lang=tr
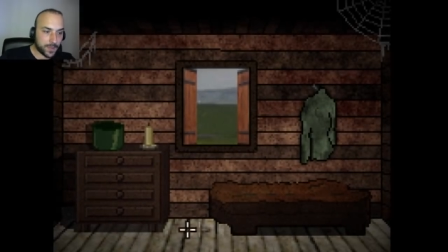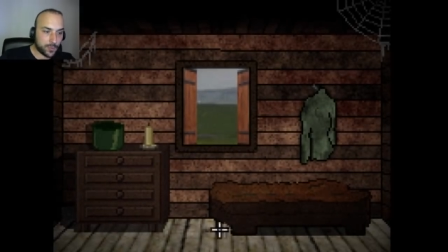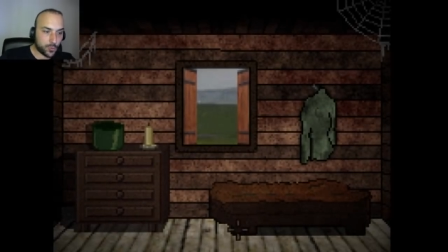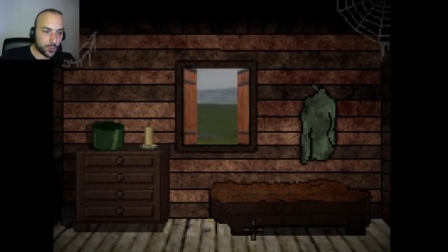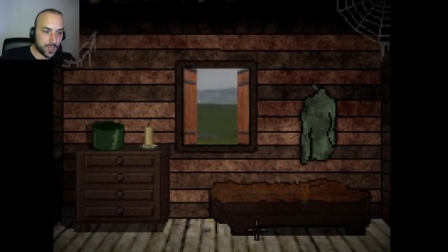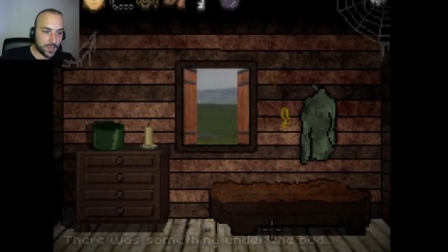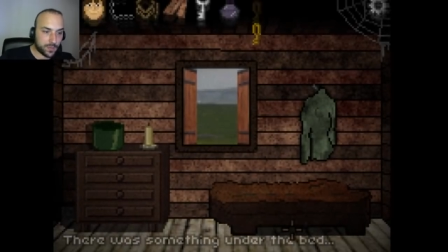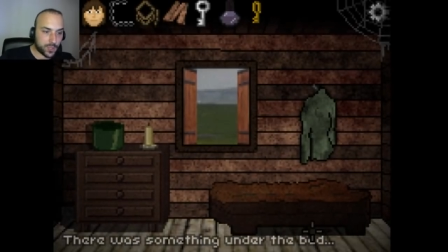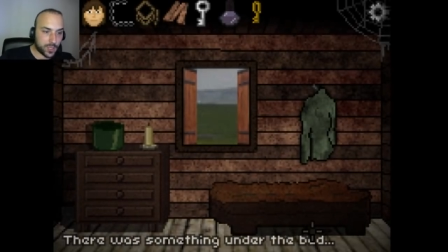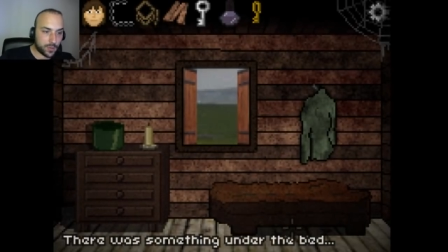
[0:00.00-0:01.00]
Şunlarda bir
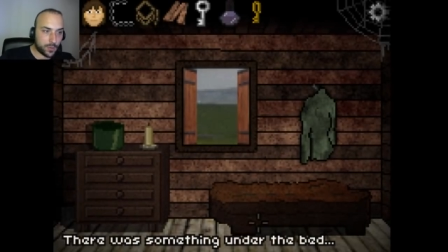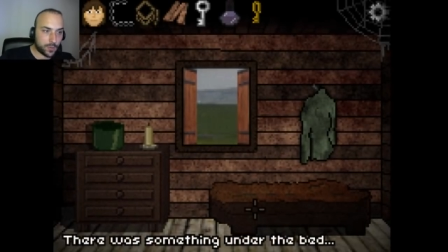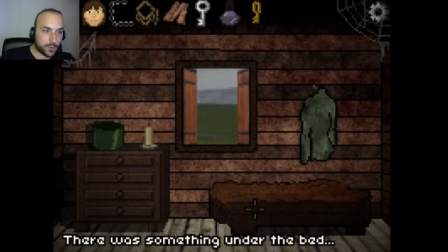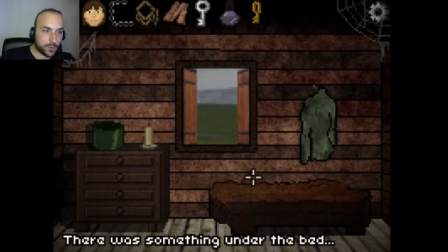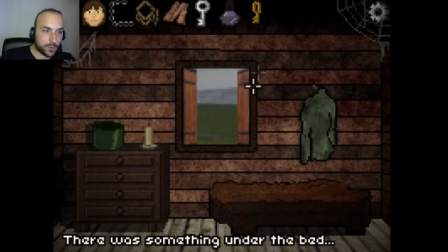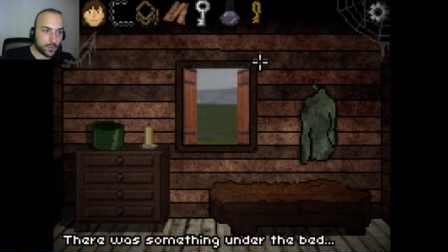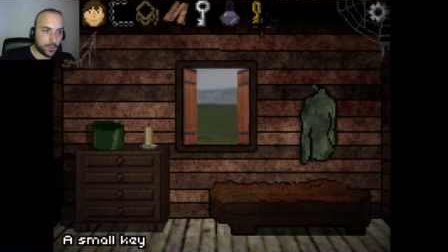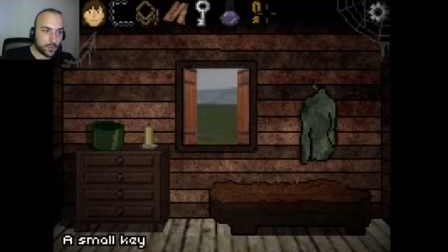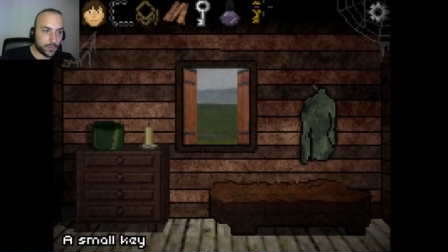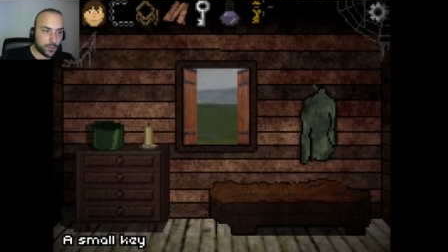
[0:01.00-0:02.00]
şey yok.
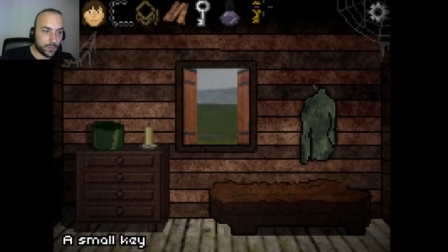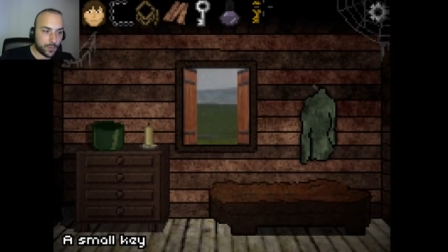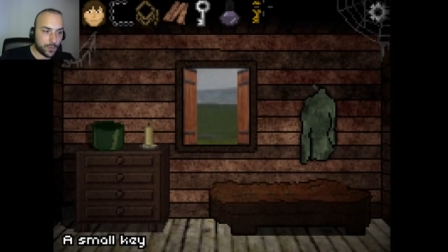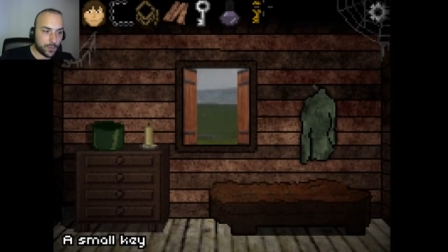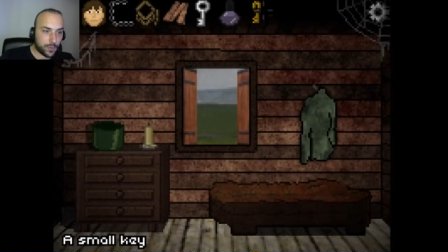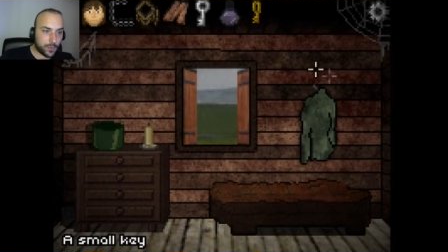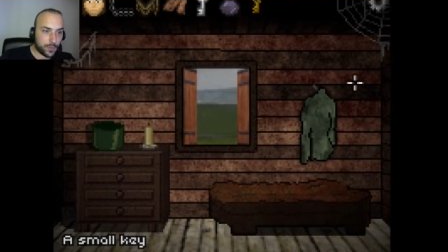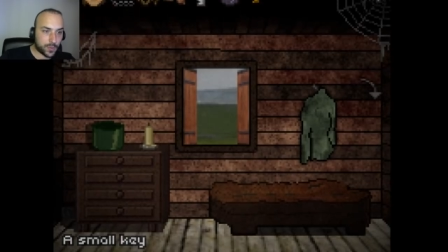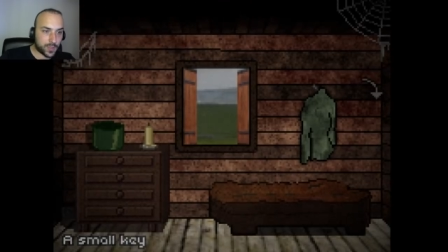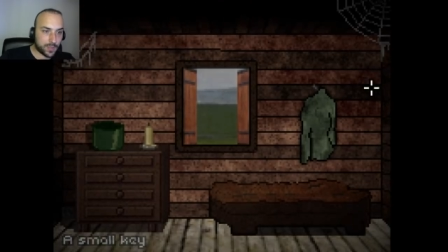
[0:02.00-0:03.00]
O
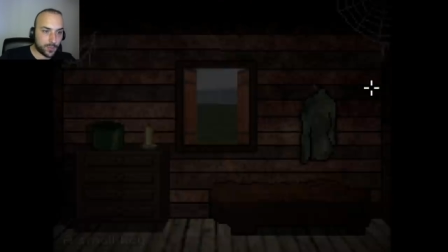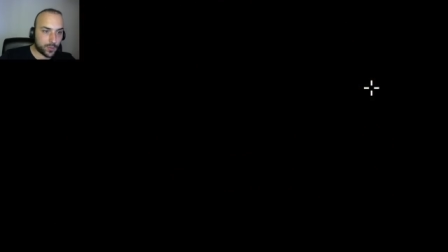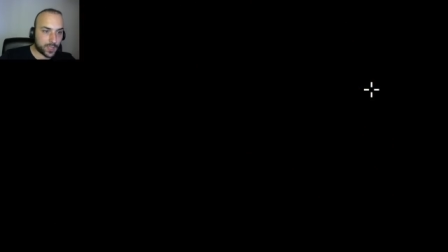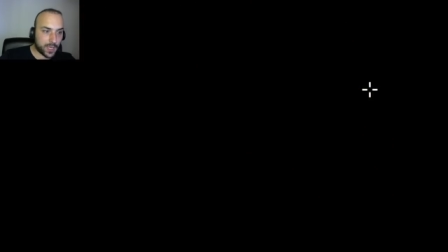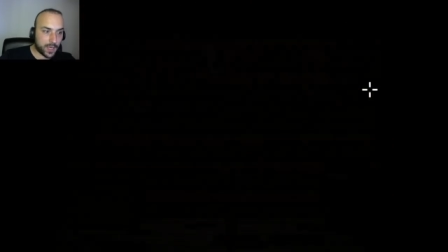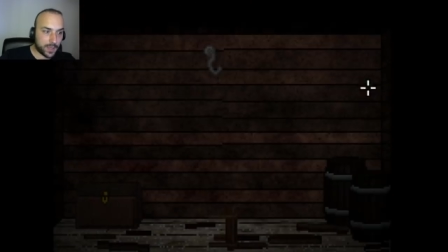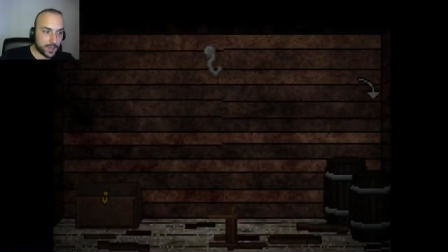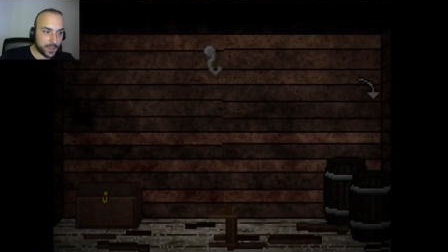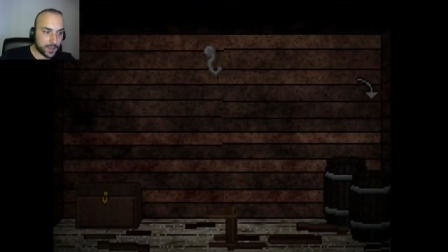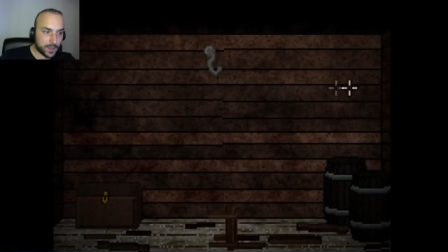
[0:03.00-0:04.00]
Small K.
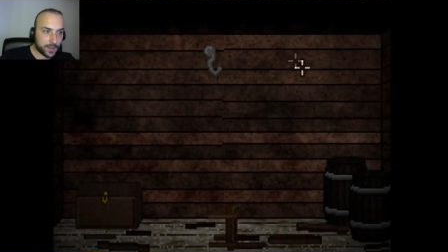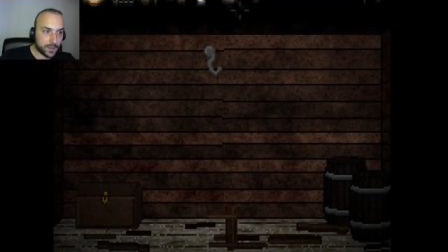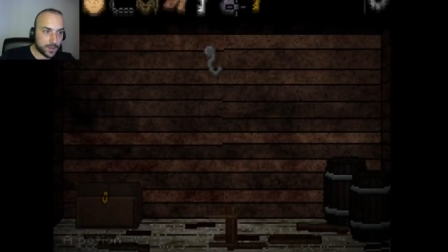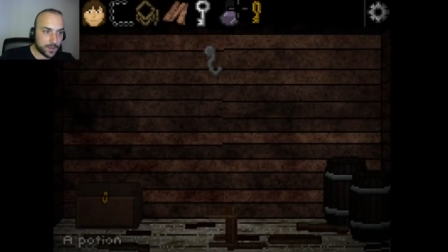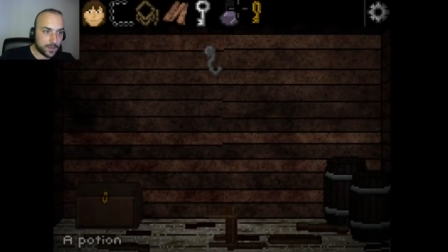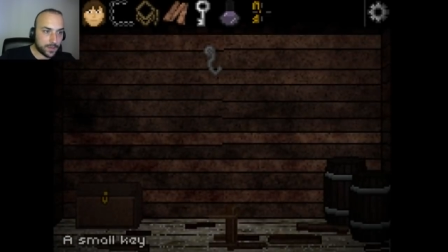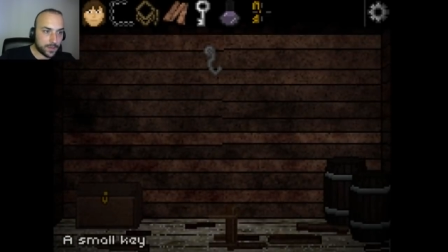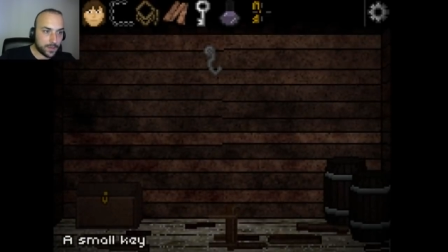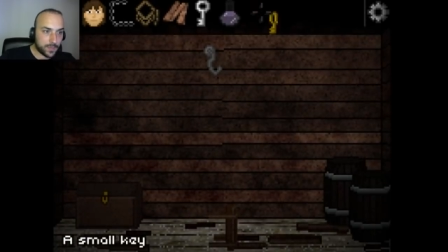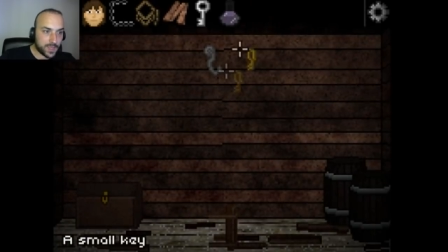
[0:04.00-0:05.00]

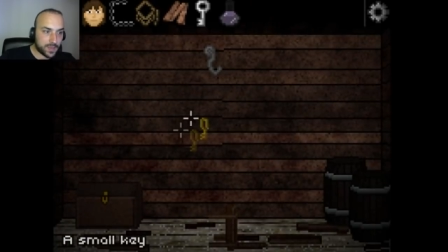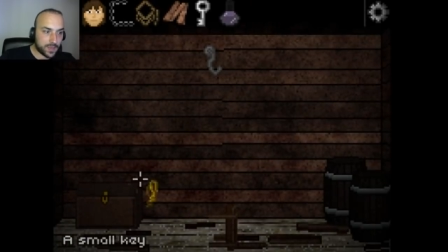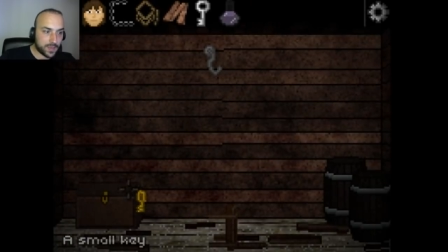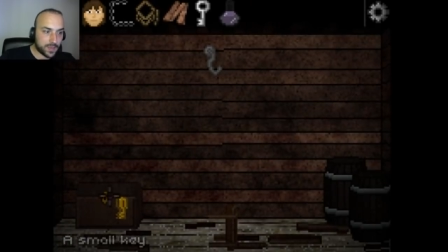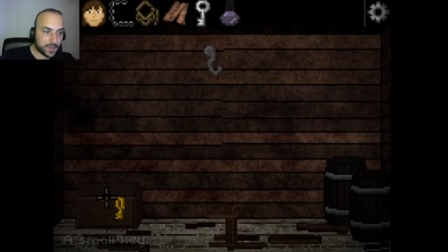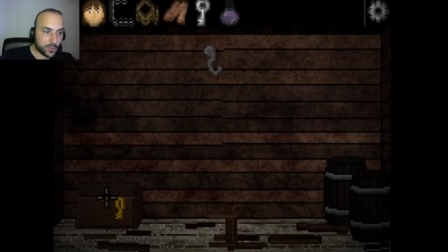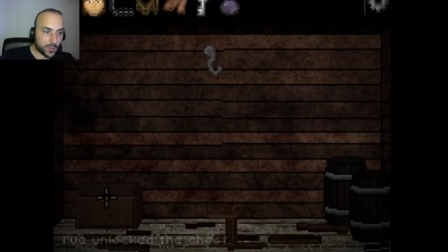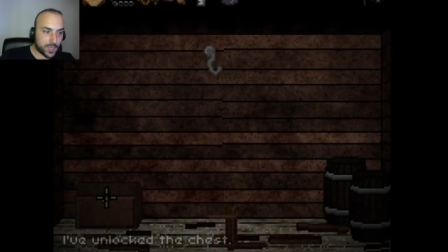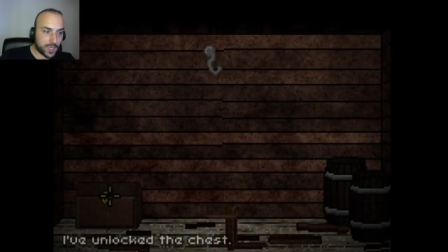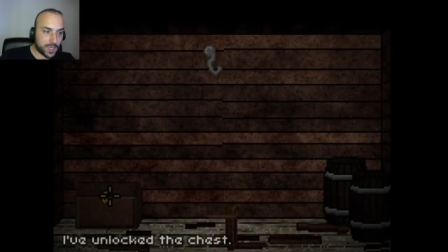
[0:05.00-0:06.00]
Bir saniye Small
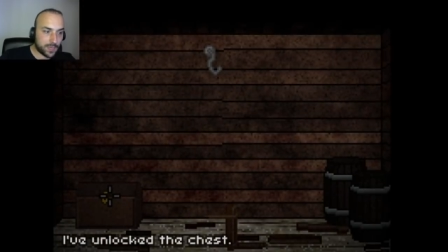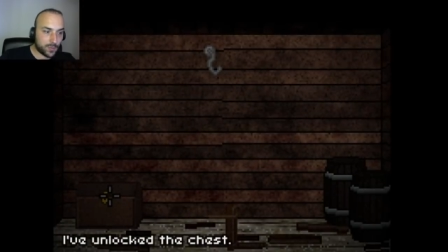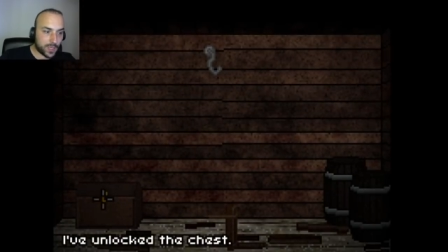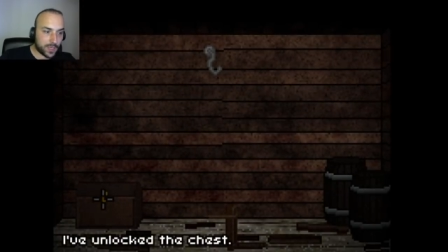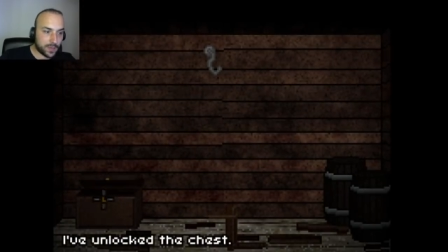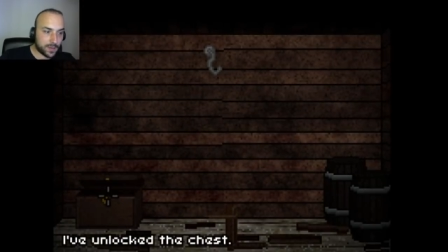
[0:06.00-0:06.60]
K gel buraya.